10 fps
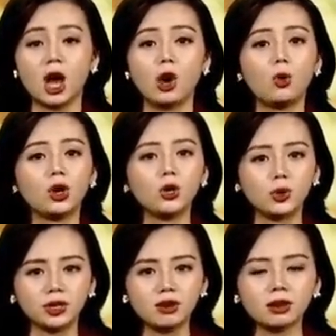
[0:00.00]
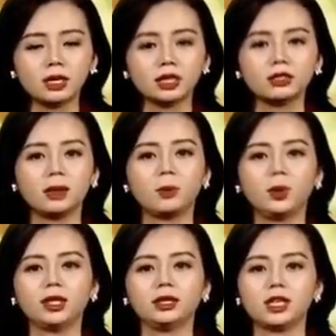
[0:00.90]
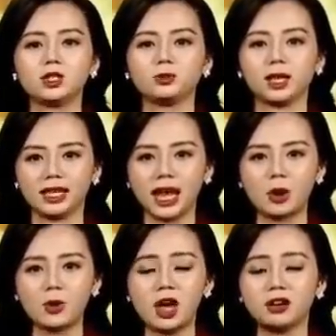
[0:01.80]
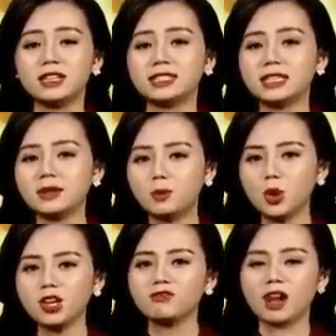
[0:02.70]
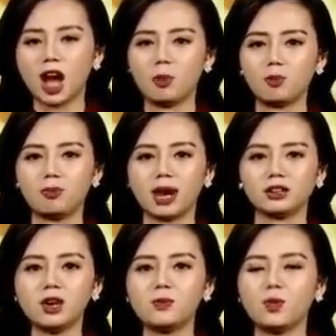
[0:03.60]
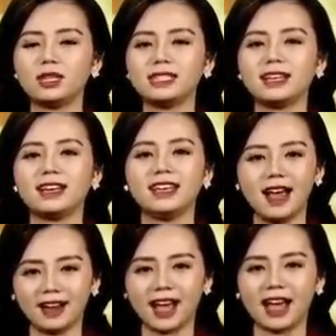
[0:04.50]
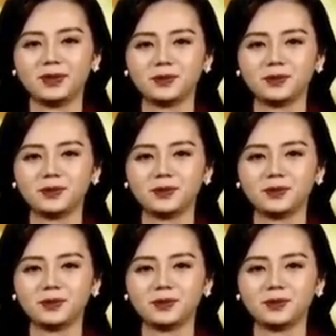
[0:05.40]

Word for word: uống đủ nước, tập luyện thể dục thể thao, vệ sinh mũi và họng bằng nước muối sinh lý hàng ngày.